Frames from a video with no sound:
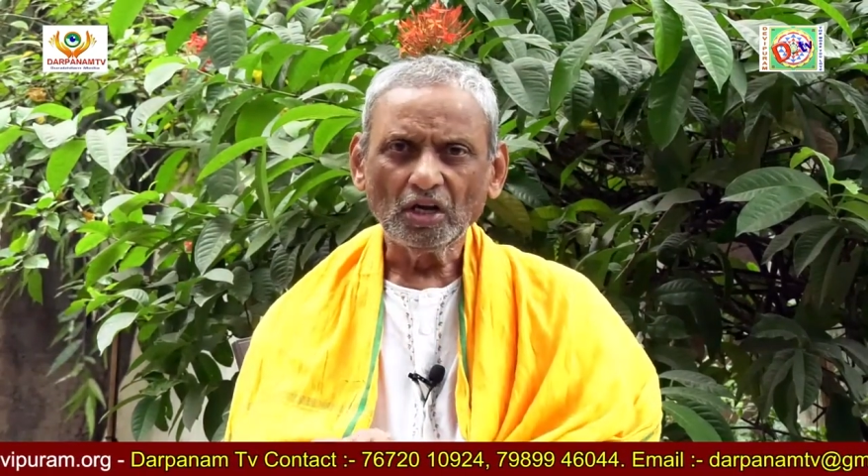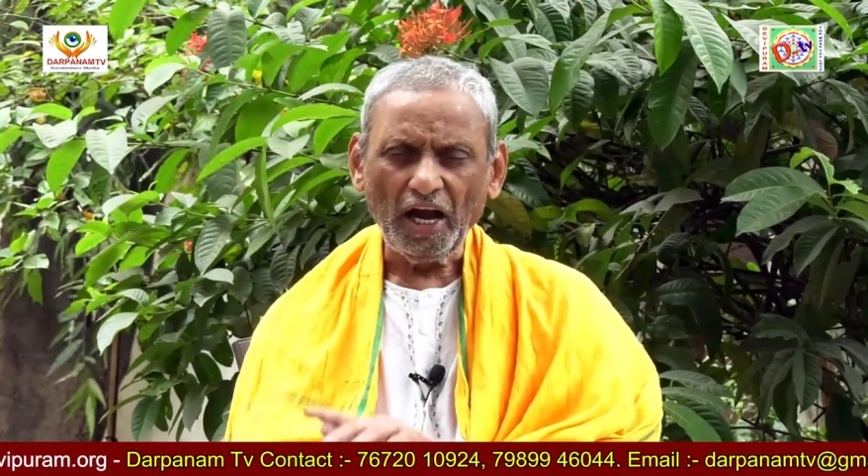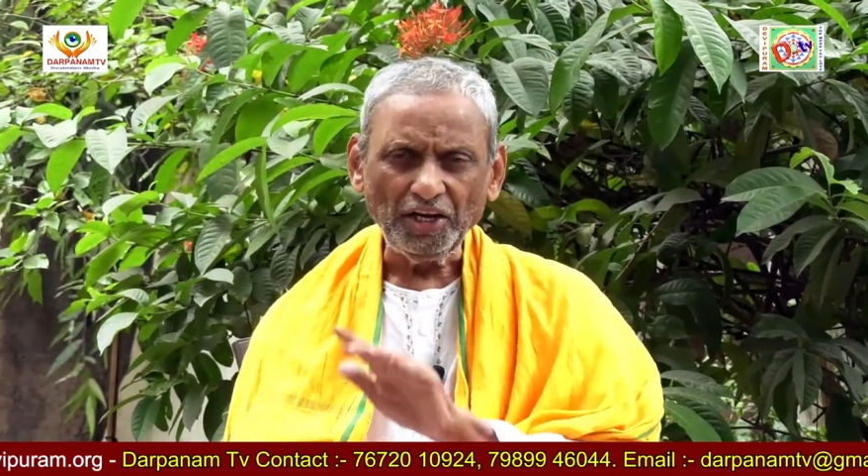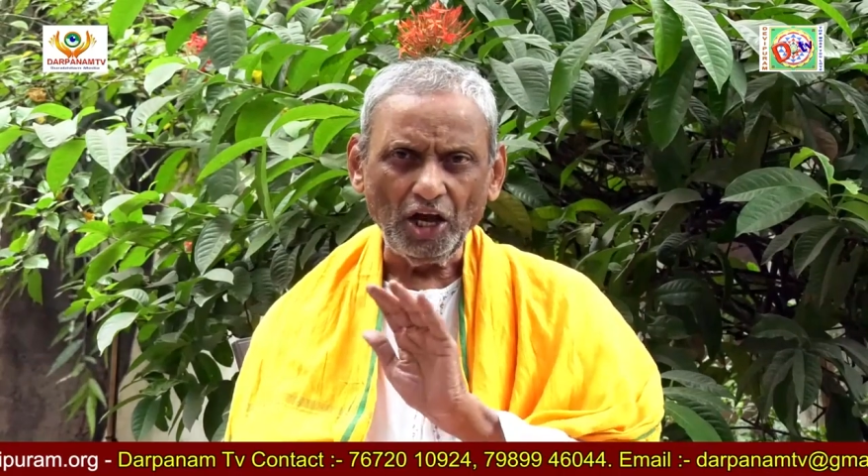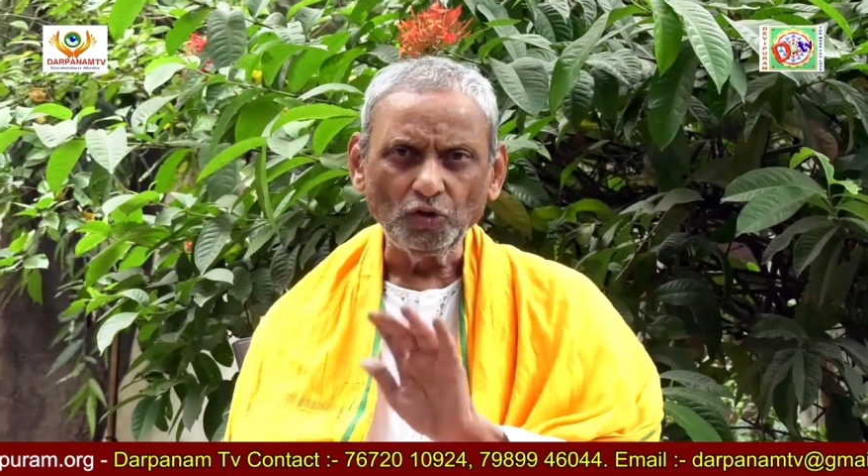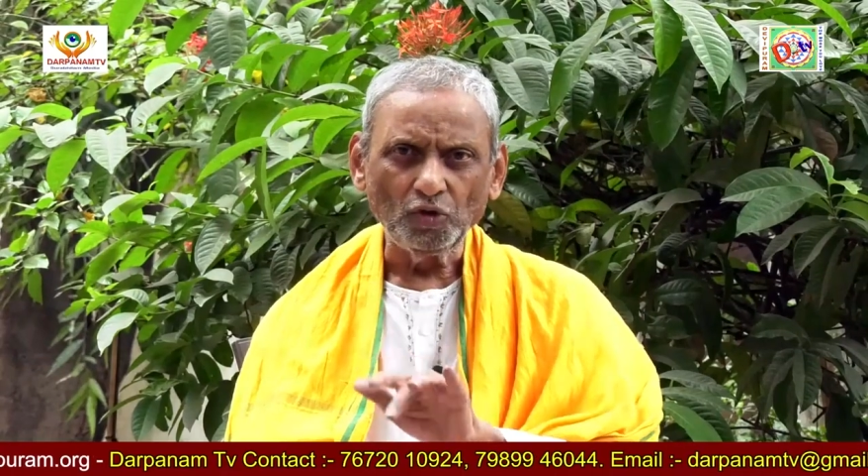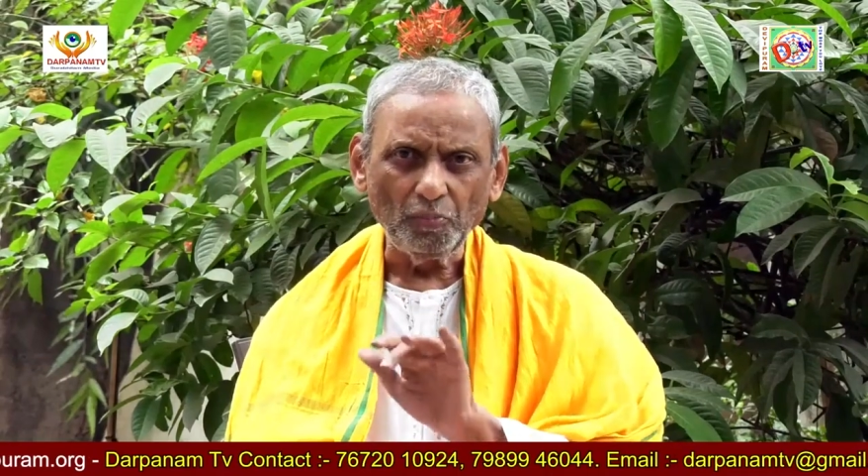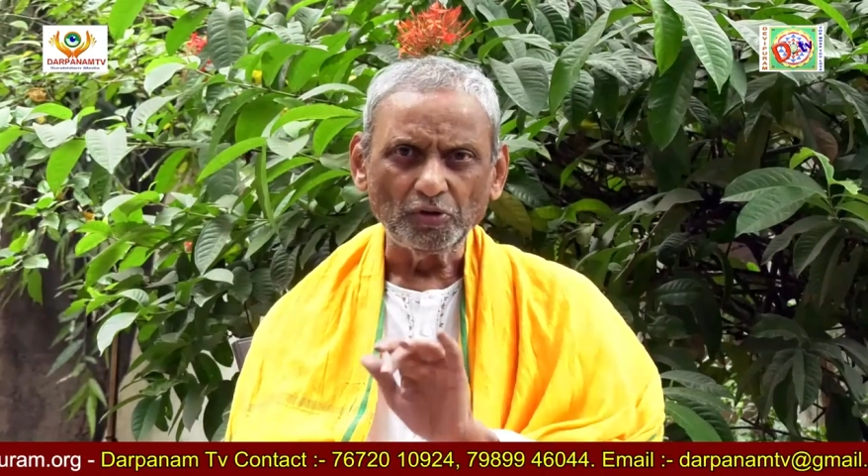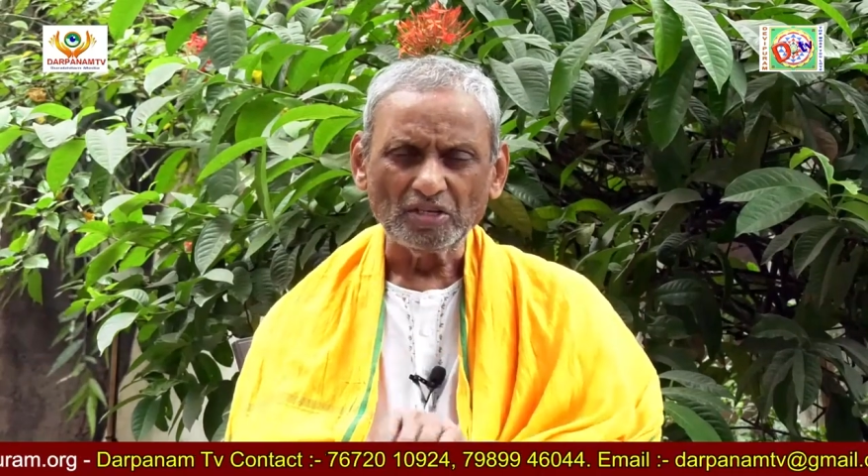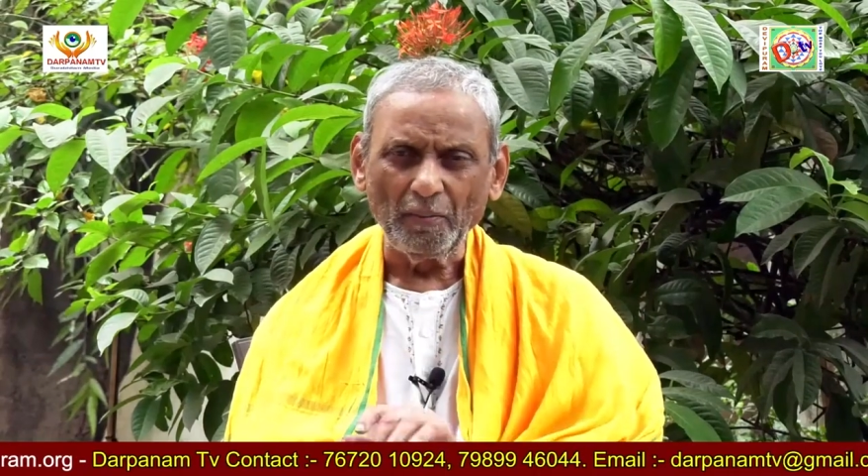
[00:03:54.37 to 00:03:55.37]
కానీ అందుకు
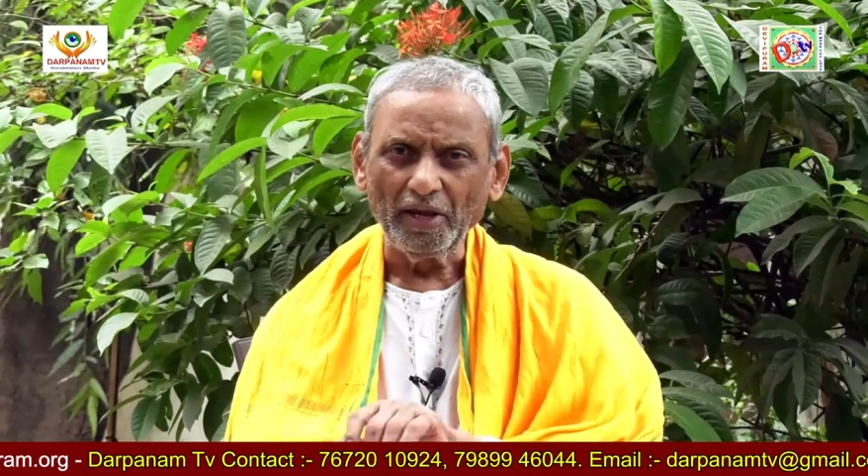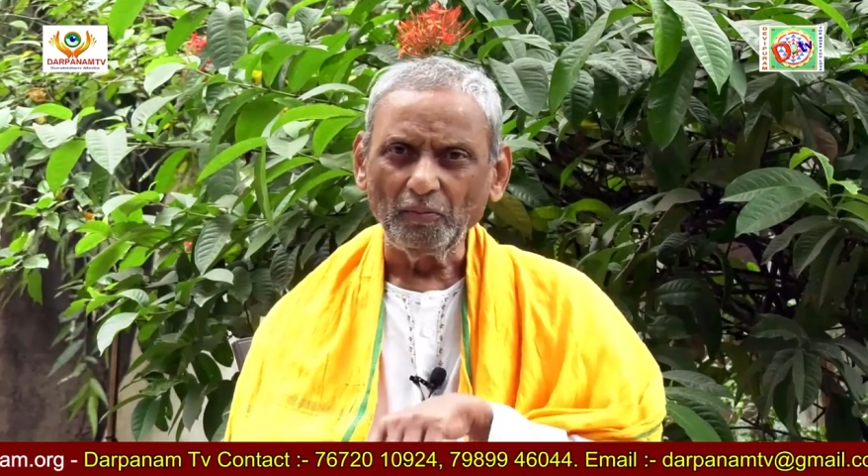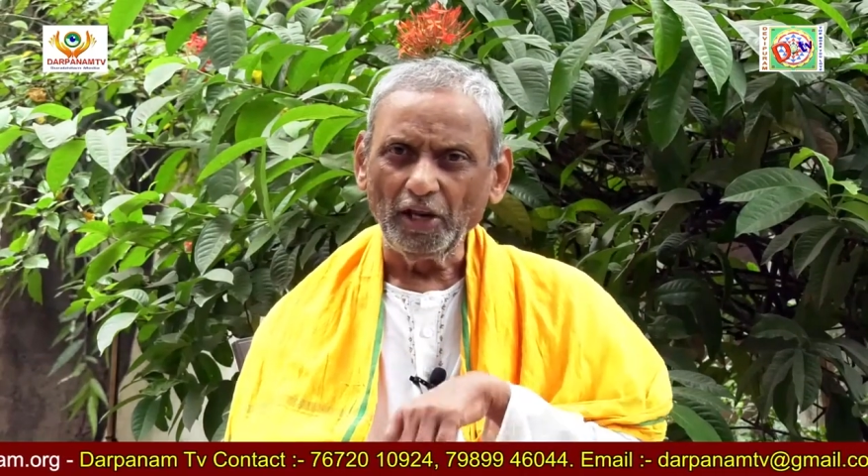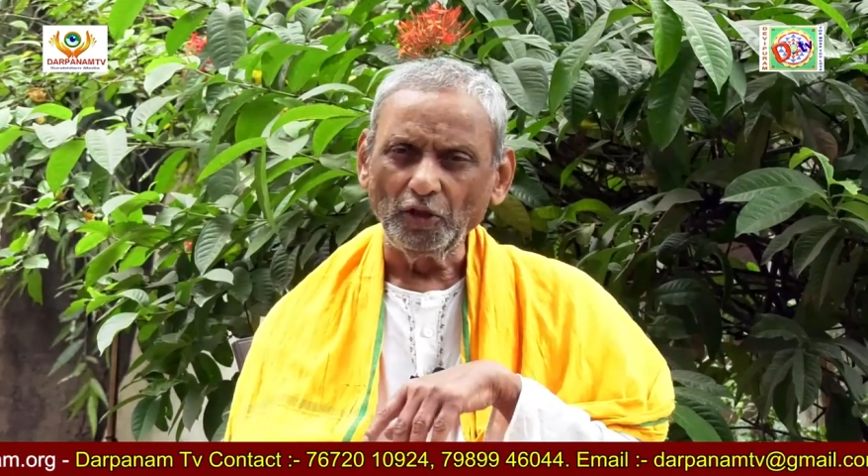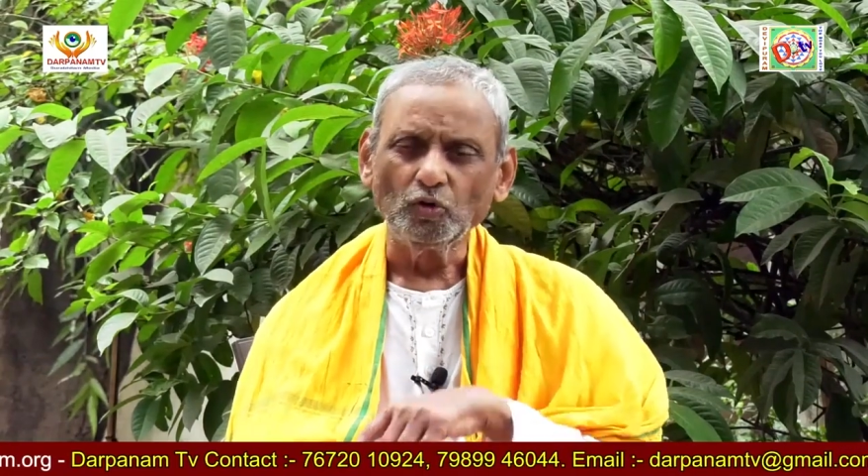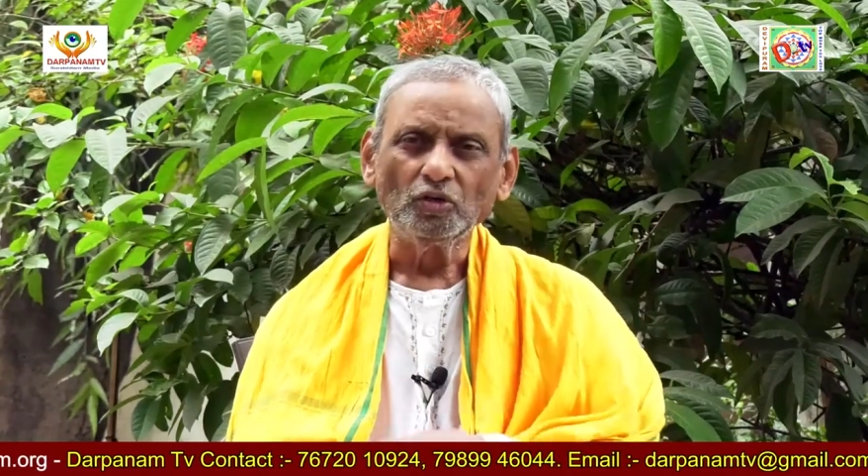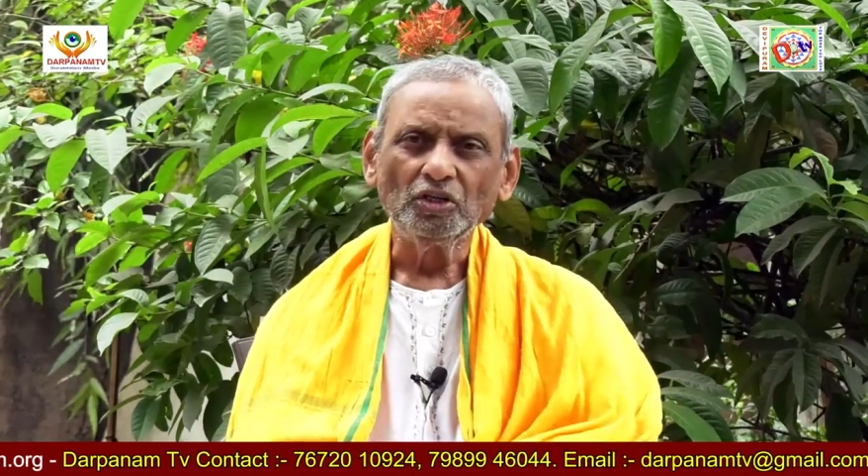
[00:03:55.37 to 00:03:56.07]
ఇప్పుడు సమయం లేదు